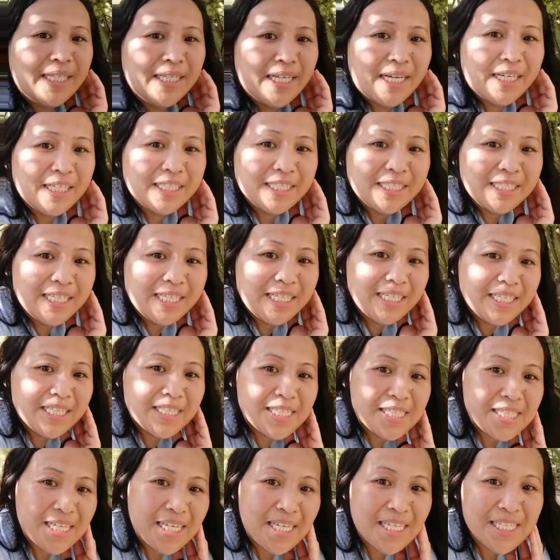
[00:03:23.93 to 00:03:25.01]
ng
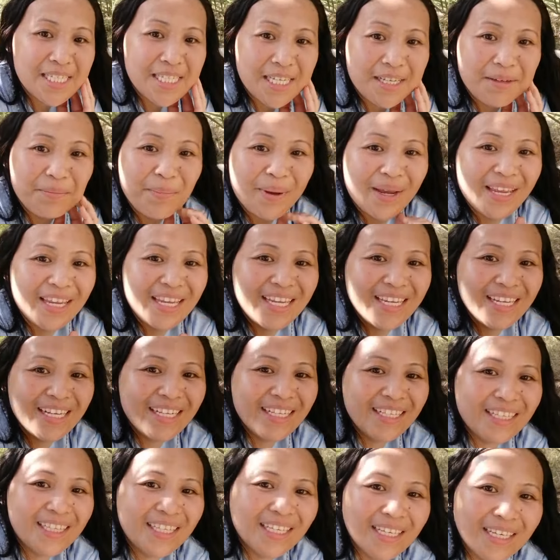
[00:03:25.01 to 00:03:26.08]
dates kasi
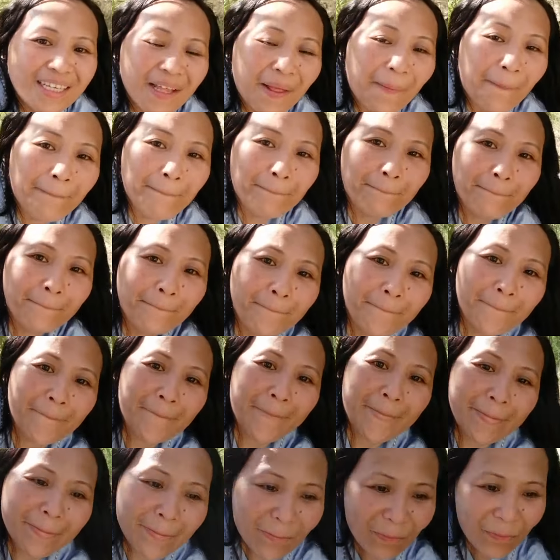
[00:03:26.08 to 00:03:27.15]
mainit eh.
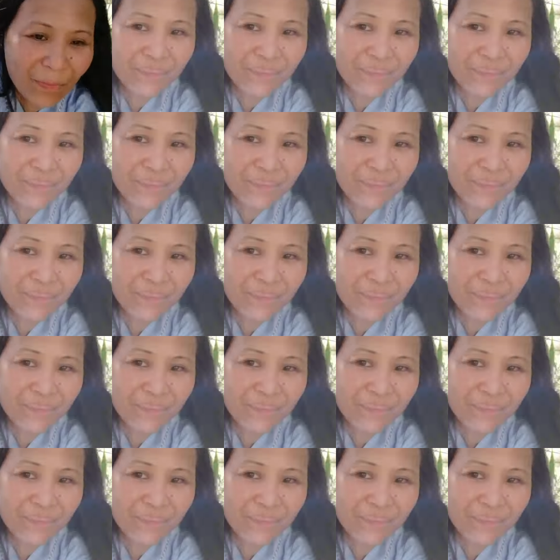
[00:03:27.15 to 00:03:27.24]
Mm.